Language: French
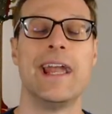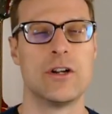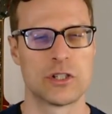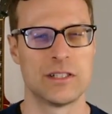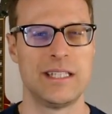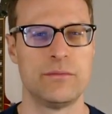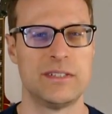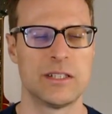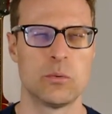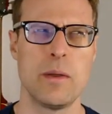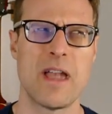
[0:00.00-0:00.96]
Et là, je sais, vous
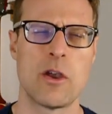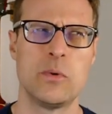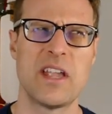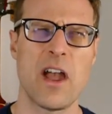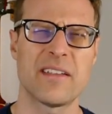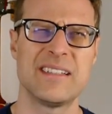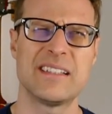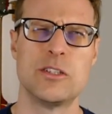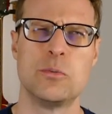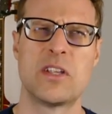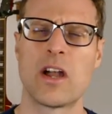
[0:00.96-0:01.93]
dites, ouais, mais en 8h06
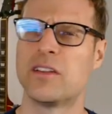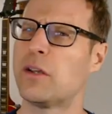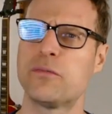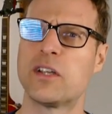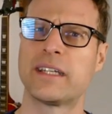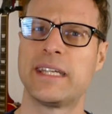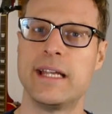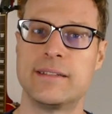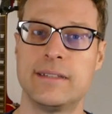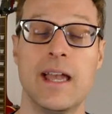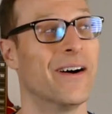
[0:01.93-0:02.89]
et 8h09, t'as rien dit.